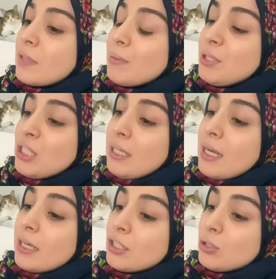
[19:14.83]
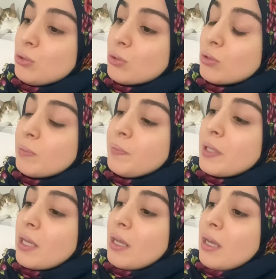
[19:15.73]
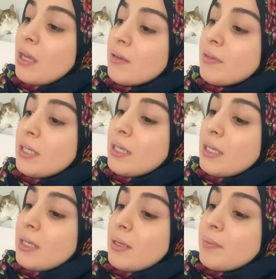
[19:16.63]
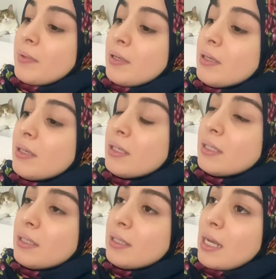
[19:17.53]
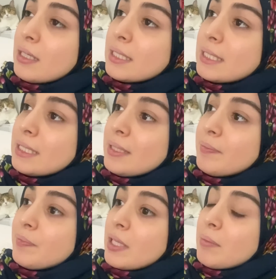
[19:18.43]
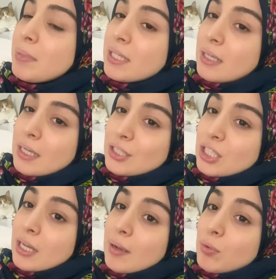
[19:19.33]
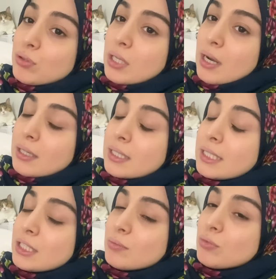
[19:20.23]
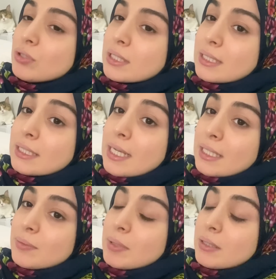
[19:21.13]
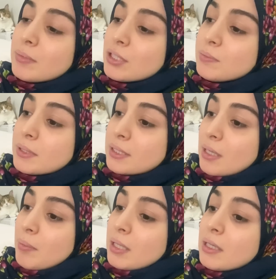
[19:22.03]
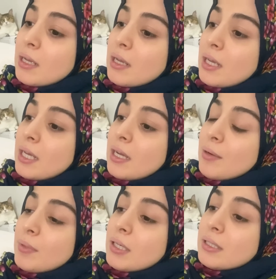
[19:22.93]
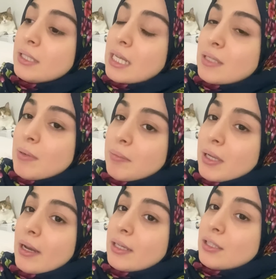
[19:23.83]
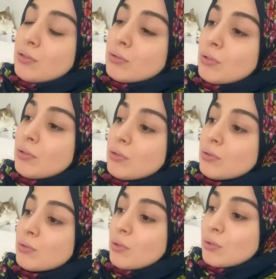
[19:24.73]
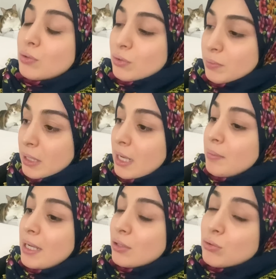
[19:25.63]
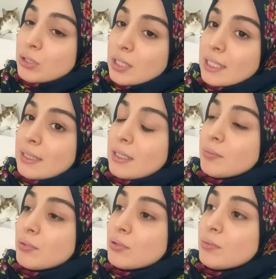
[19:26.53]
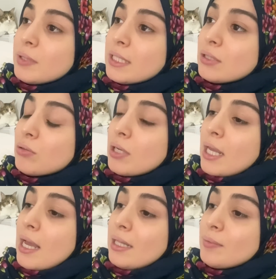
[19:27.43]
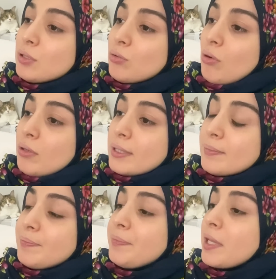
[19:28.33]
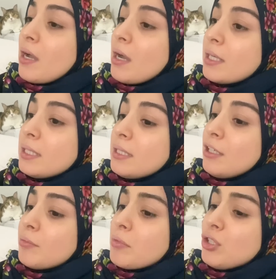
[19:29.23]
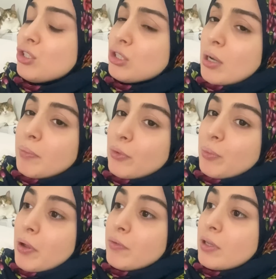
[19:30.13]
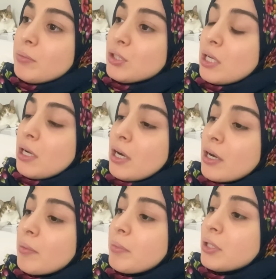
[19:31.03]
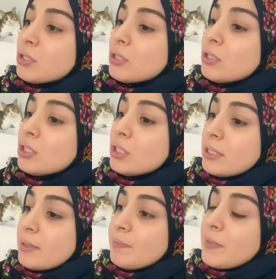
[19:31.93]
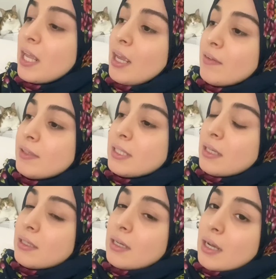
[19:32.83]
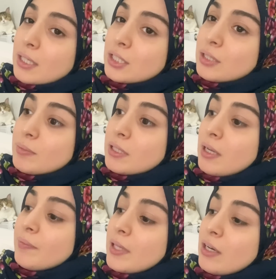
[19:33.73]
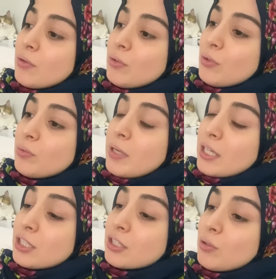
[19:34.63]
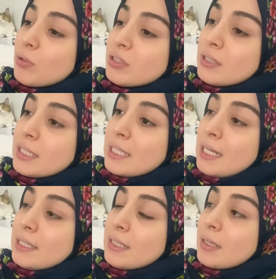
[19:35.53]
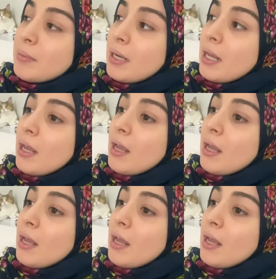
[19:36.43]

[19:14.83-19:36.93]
Bir şeyler yaşıyordum ve e, yani nasıl diyeyim beta HCG'm güzel arttığı için bunu sıkıntı etmedim hiçbir zaman. E, ama yatmam gerektiğini söylüyordu doktorum. Ben de o şekilde yapıyordum. Neyse sonra kendimi zorladım. Kalktım, iş yaptım, evde bir şeyler yapmaya çalıştım. Ve zaten akşamına yani o yorum gerçekten o kadar etkiledi ki beni.